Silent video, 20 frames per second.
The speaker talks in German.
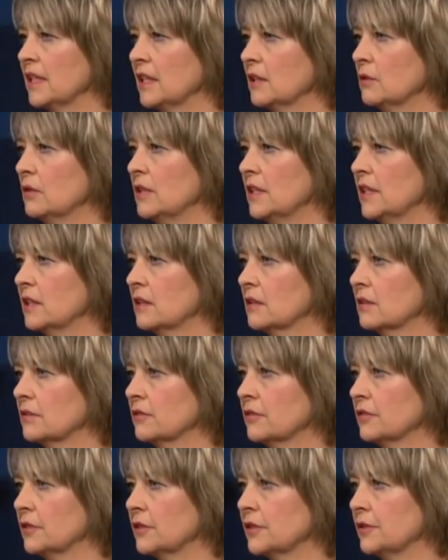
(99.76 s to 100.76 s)
Parteikollegin
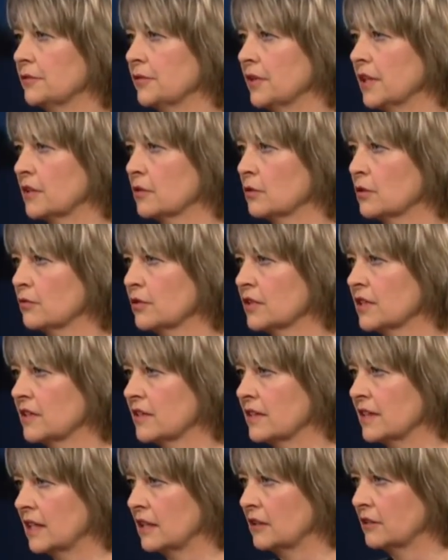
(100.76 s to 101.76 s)
und äh, Fraktionsvorsitzende
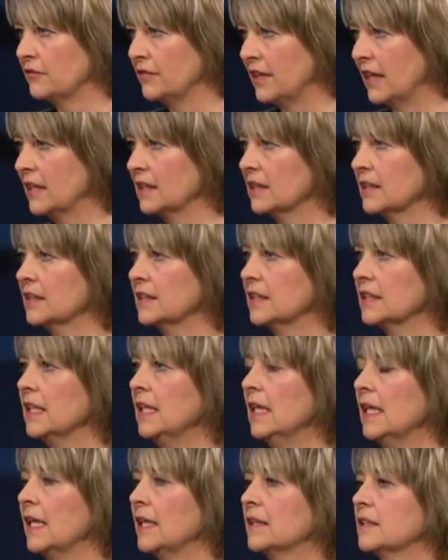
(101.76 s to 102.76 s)
Sarah Wagenknecht
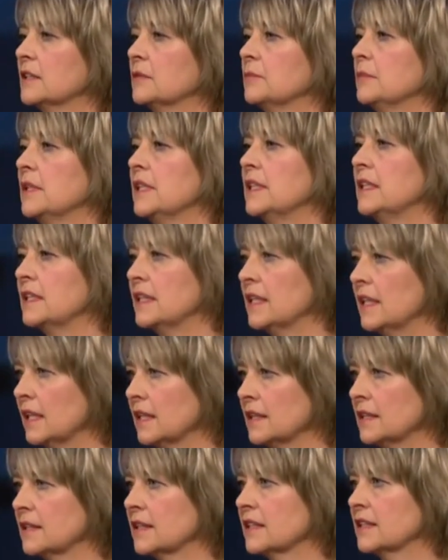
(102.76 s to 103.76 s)
hat den
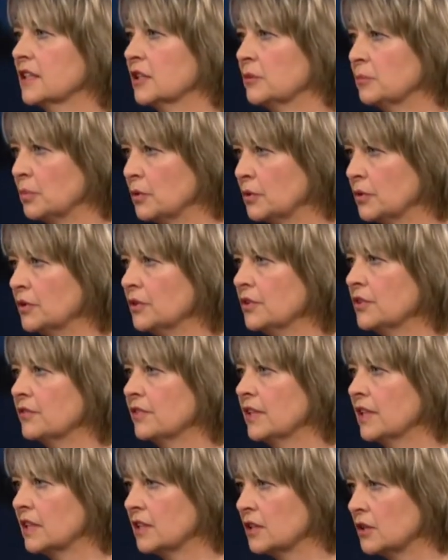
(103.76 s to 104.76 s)
Militäreinsatz der
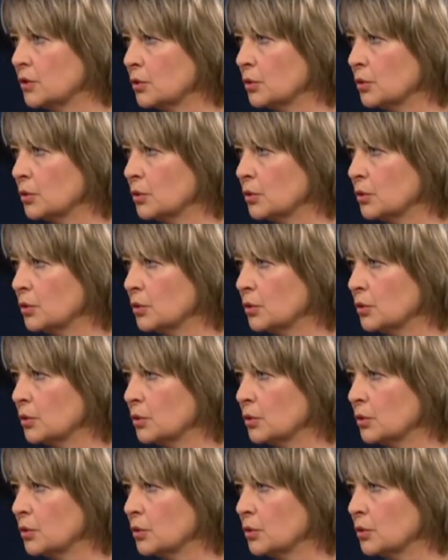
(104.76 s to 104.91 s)
Bundeswehr in